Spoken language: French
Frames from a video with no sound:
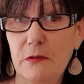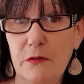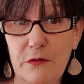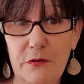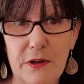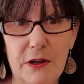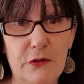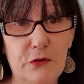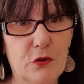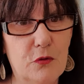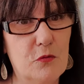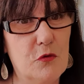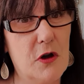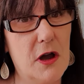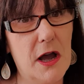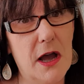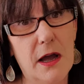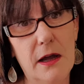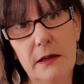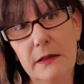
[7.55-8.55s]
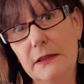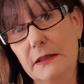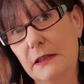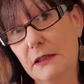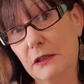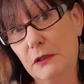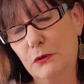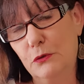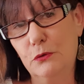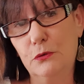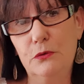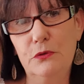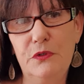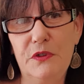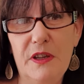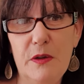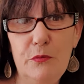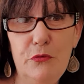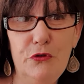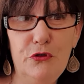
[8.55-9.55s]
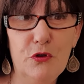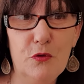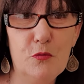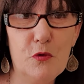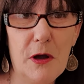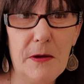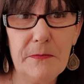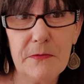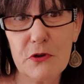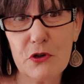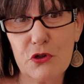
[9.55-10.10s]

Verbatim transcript: fin de mois ou début de mois.